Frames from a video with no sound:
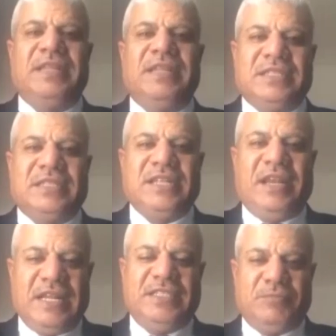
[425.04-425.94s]
تصلح لنا
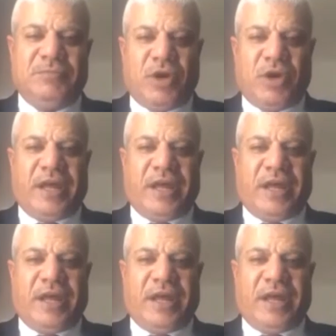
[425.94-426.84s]

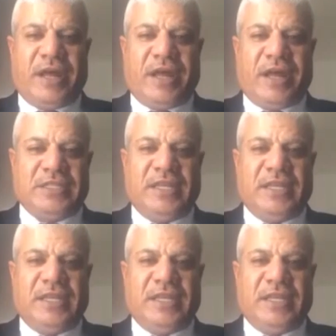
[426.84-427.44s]
الديمقراطيه